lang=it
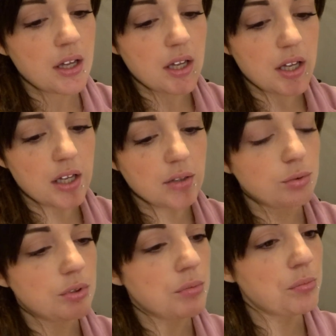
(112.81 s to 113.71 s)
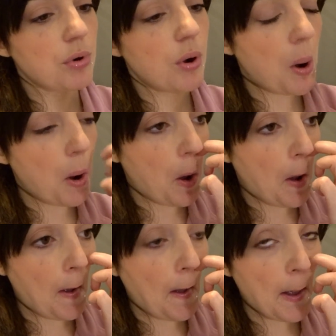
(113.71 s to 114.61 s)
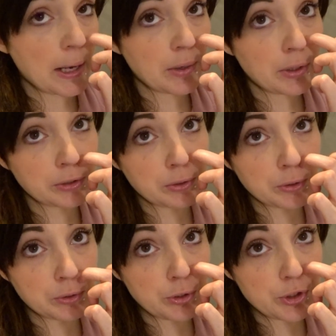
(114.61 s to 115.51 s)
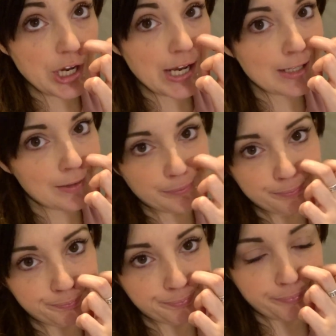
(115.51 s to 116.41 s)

eh, tutte un po' da quando ho tolto il gel